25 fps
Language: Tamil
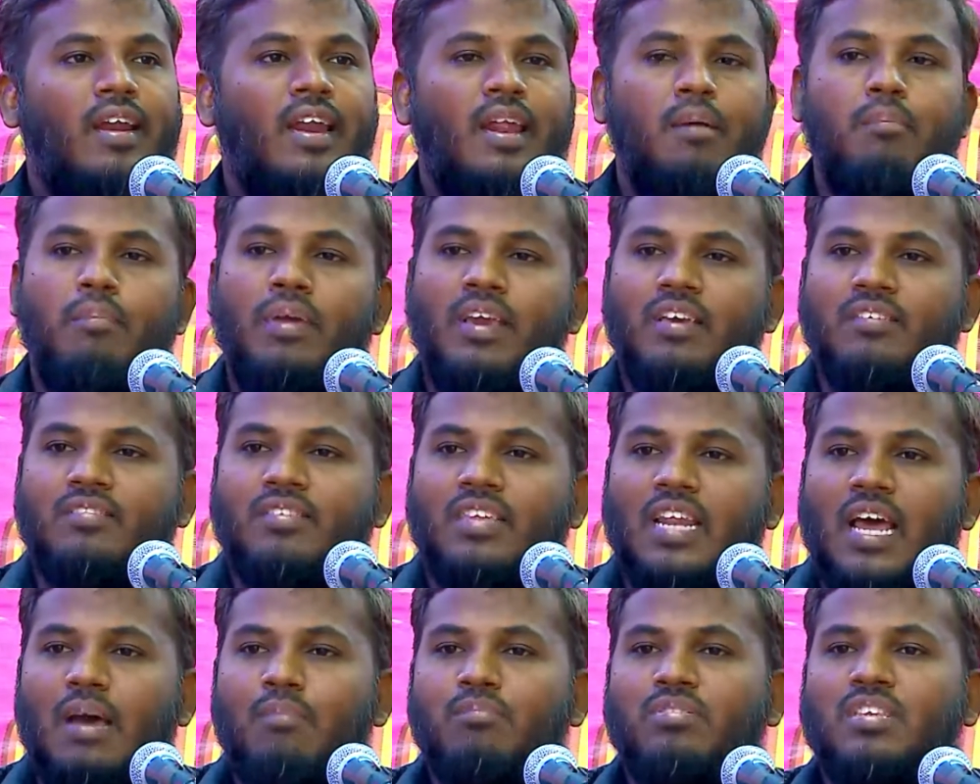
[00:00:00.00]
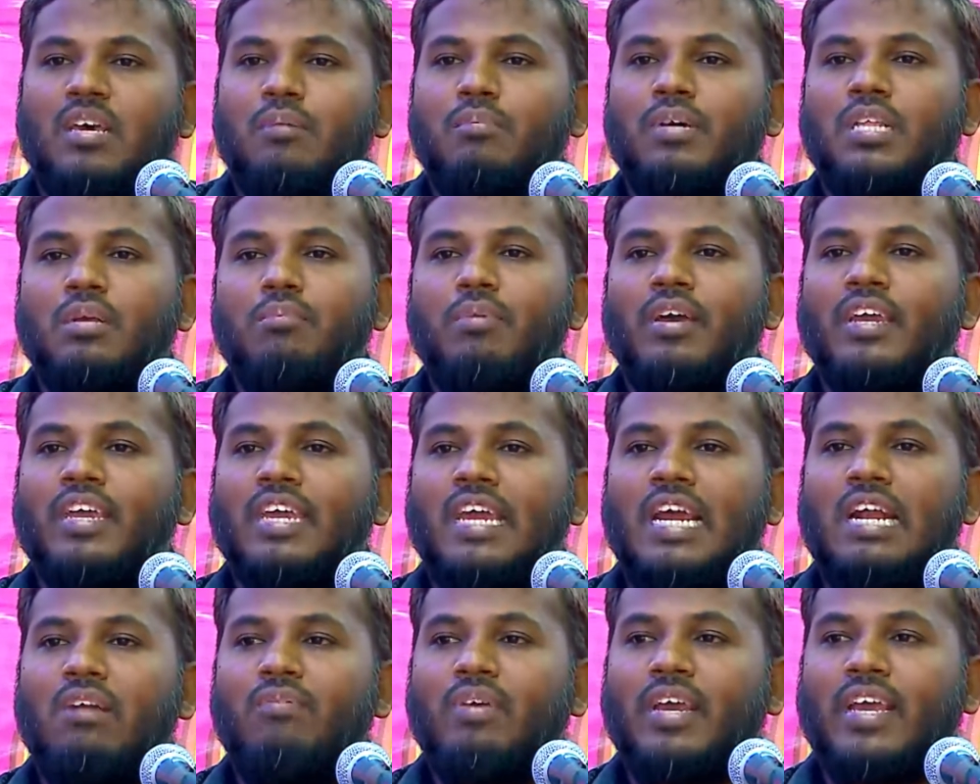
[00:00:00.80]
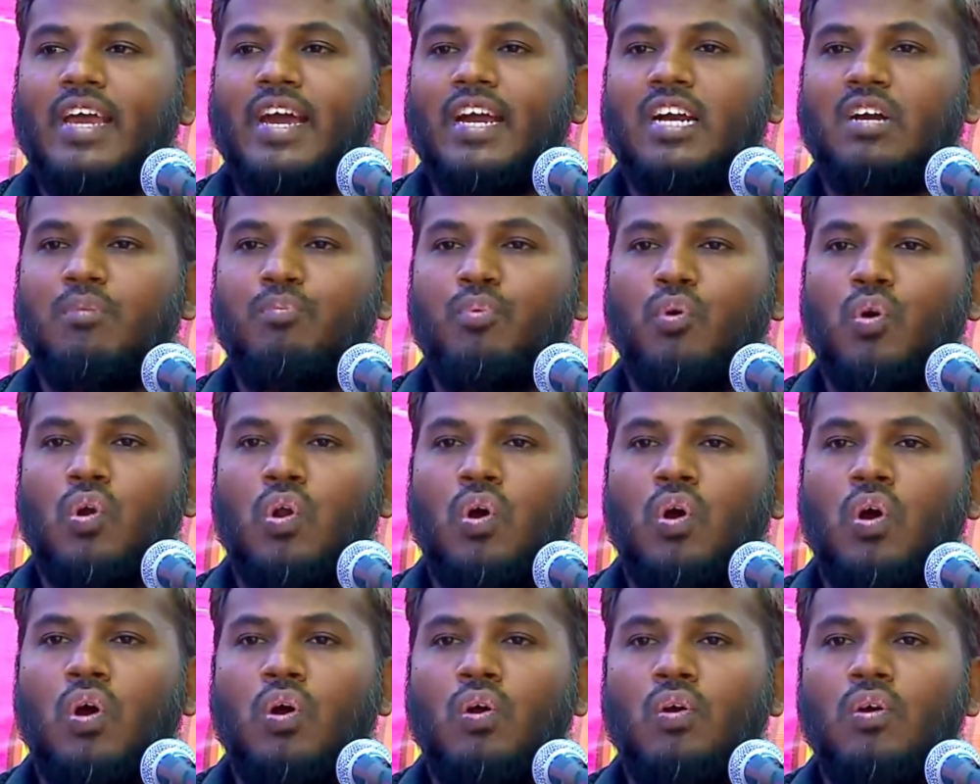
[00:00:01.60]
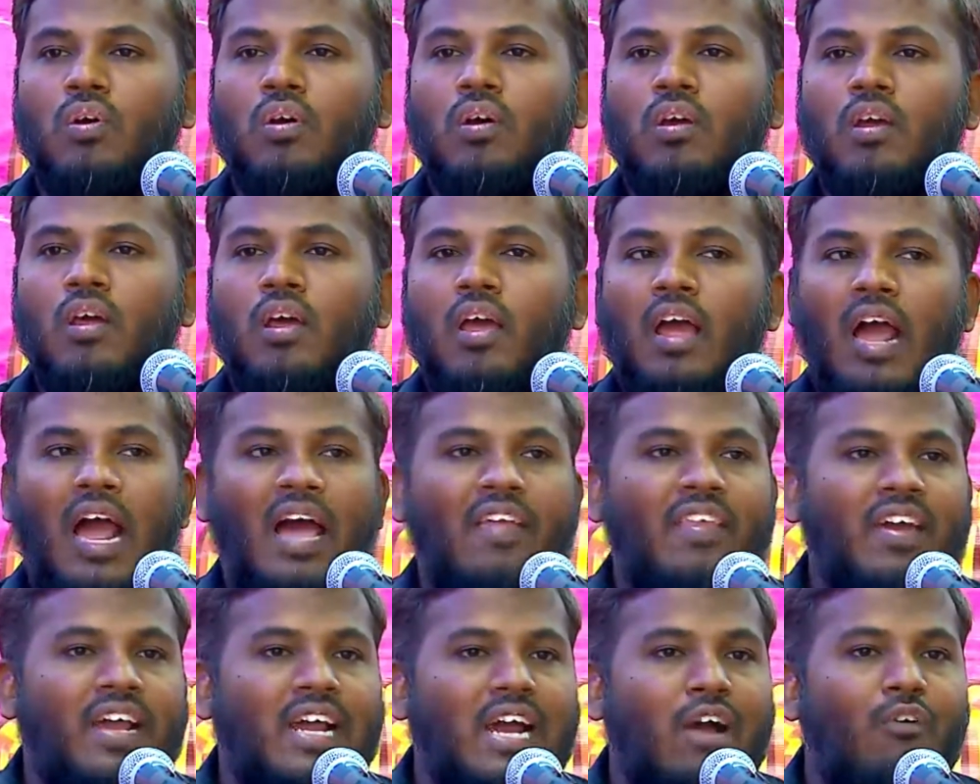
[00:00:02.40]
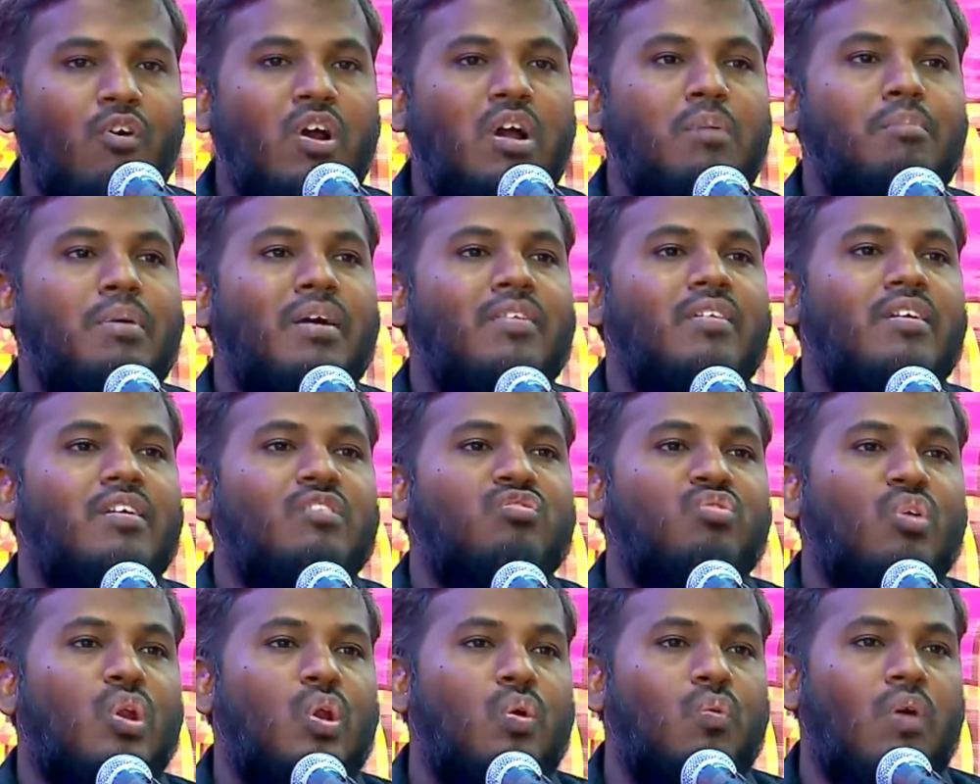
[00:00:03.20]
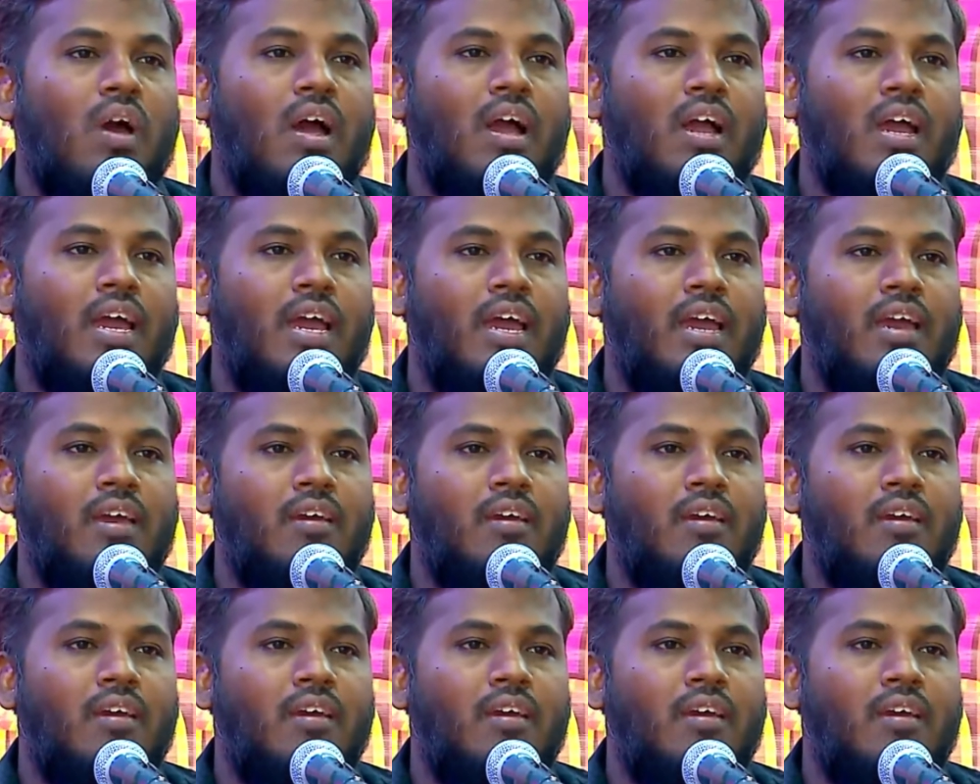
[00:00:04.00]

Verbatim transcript: நம்ம இஸ்லாம் சம்மந்தமாக கேள்வி கேட்க போகிறோம் அதுக்கு அவங்க பதில் சொல்லுவாங்க